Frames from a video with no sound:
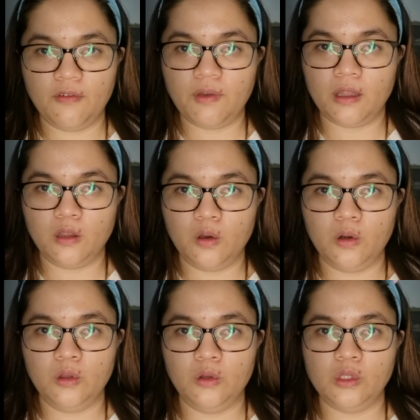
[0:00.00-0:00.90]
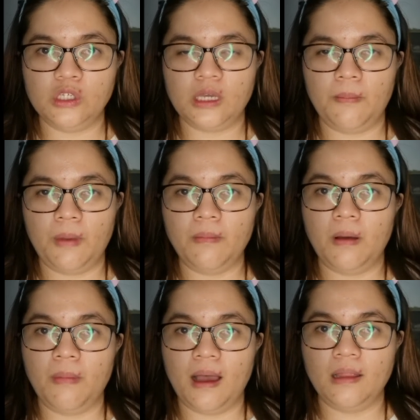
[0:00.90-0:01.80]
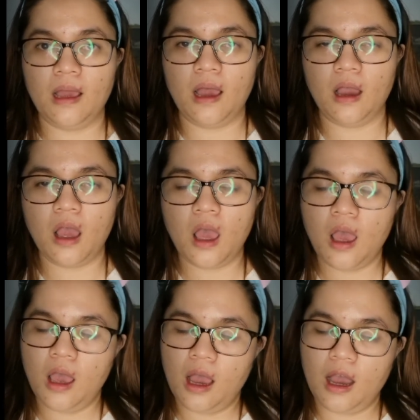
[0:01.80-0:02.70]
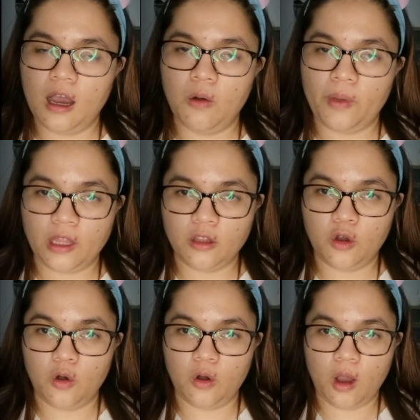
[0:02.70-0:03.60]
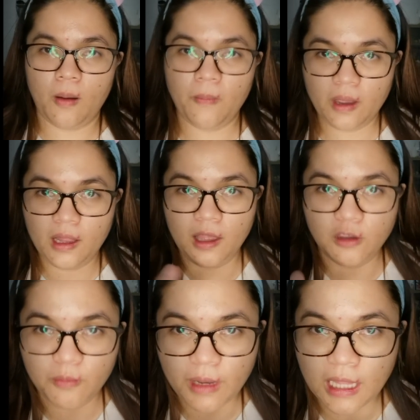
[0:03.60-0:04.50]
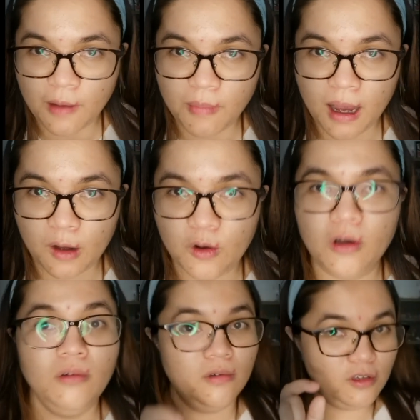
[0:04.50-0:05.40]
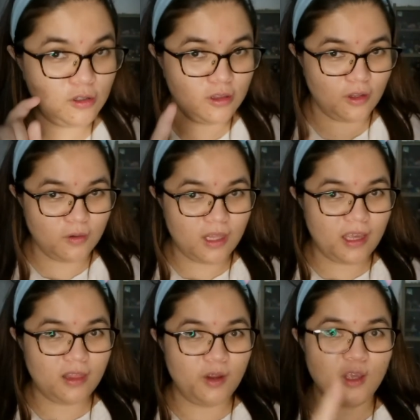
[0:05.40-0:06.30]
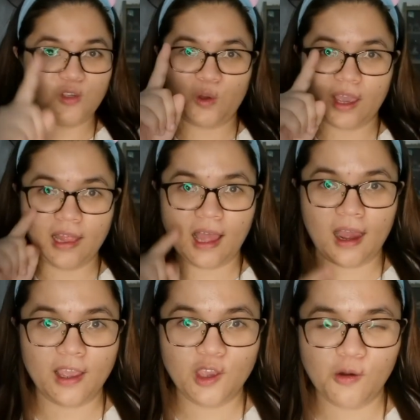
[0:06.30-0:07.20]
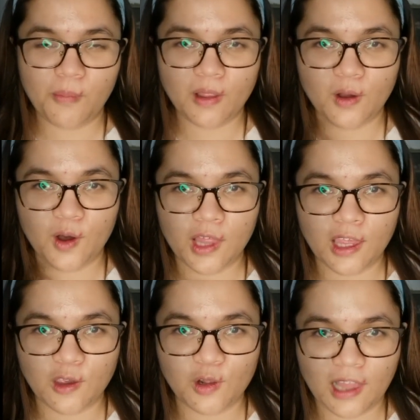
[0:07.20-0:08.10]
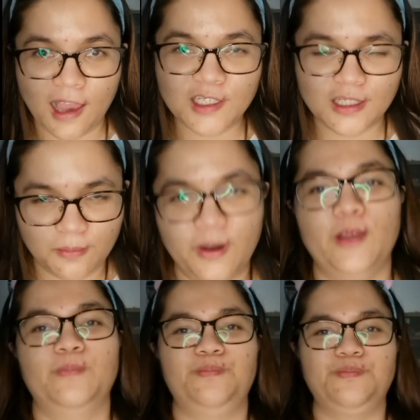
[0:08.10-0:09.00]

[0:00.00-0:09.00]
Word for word: effect yon dun sa pagbaba ng uh, weight ko. Ilan yung binaba ko, you'll know later. So, kailangan yung panoorin yung last part.